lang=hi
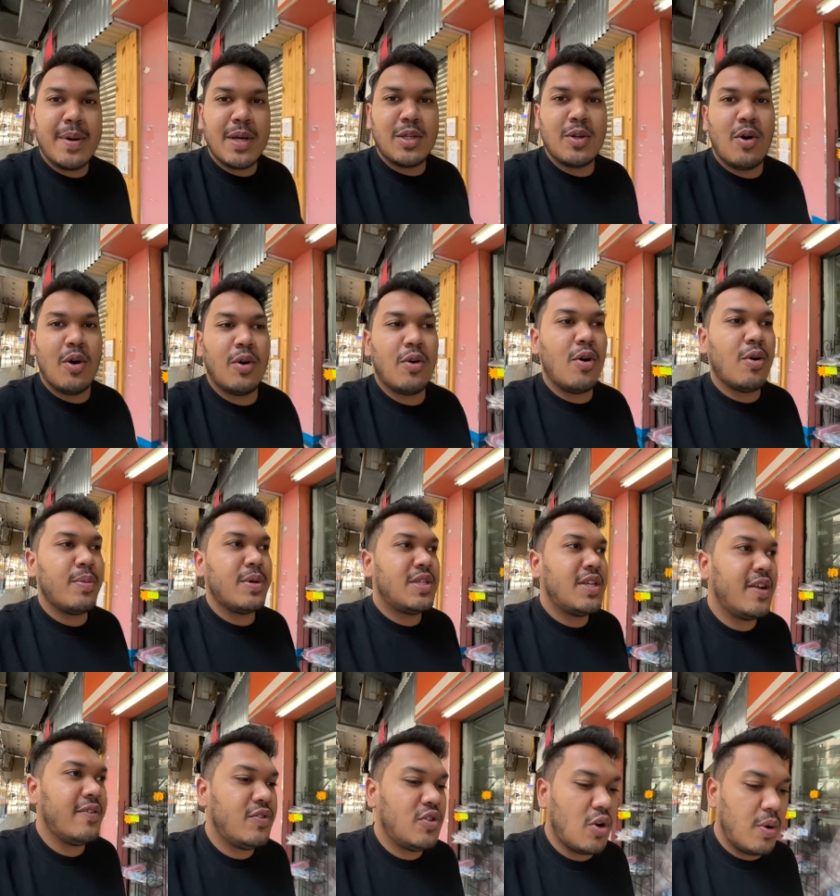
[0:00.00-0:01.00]
पास हांगकॉन्ग में
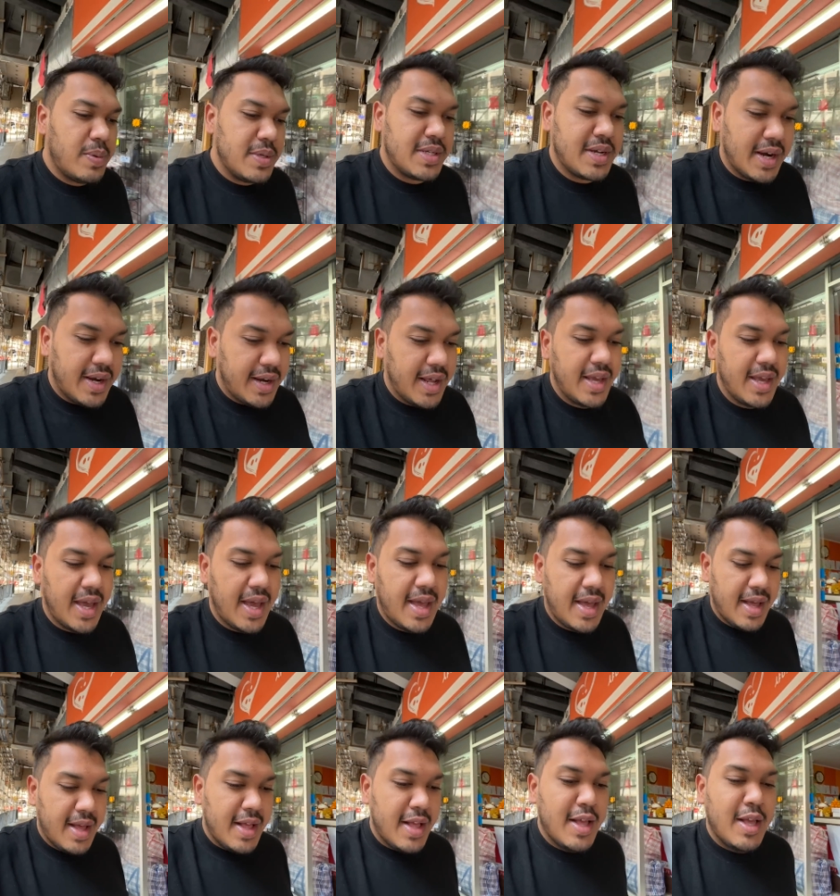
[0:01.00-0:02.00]
सिर्फ 24 घंटे ही हैं
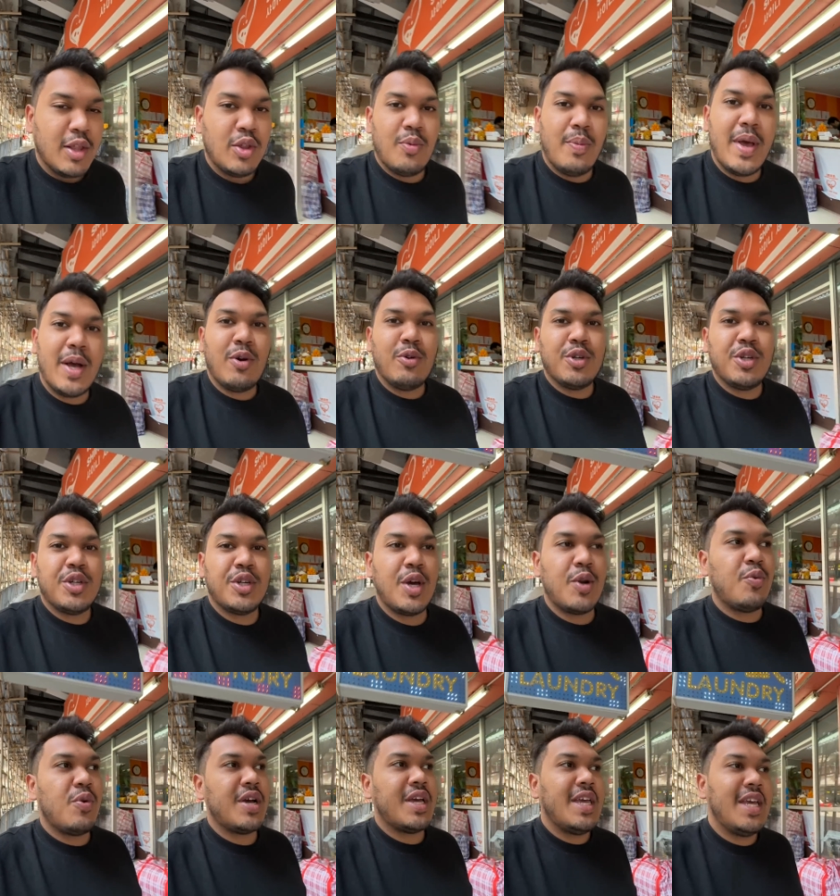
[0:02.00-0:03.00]
तो मैं कोशिश
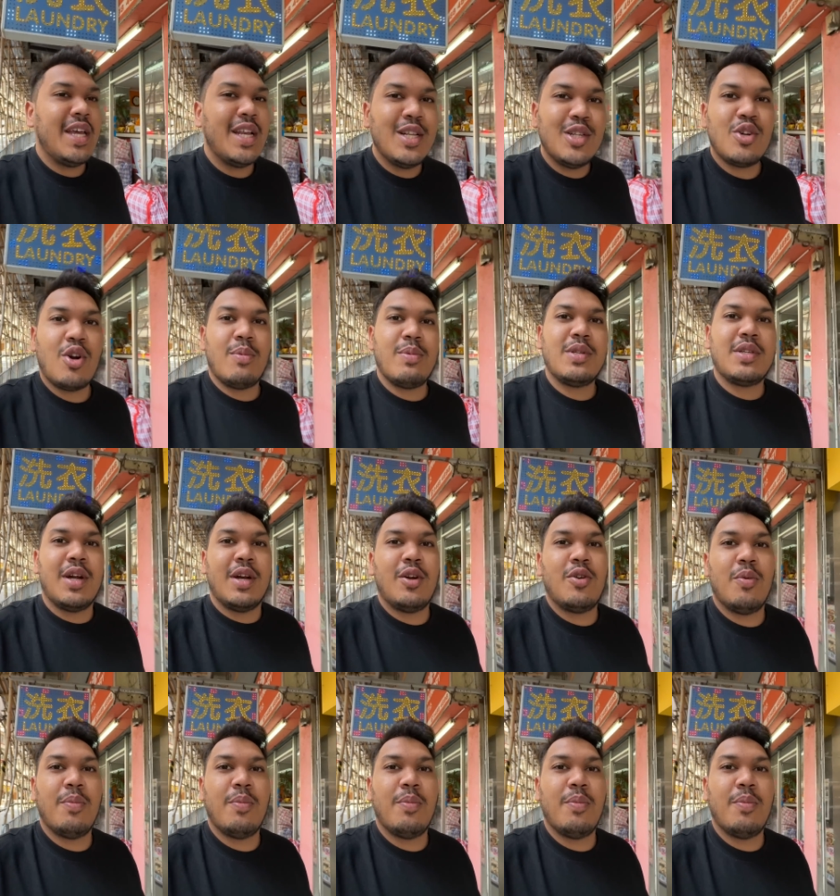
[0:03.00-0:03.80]
करूँगा कि इन 24 घंटों